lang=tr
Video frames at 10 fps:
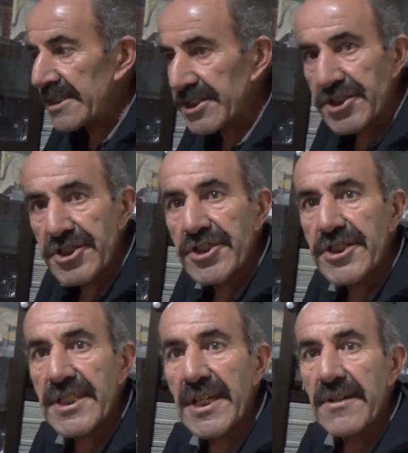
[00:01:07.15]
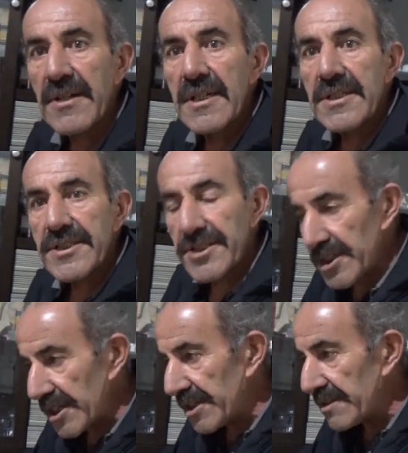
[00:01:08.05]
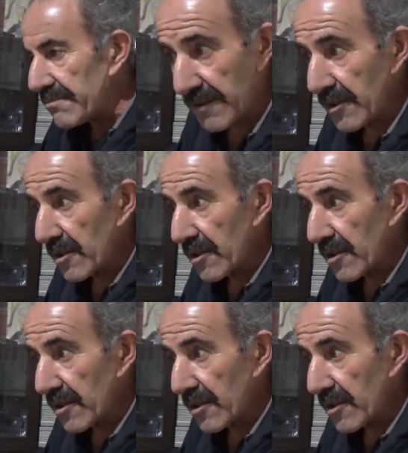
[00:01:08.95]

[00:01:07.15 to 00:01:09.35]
İkinciyi de yeğenim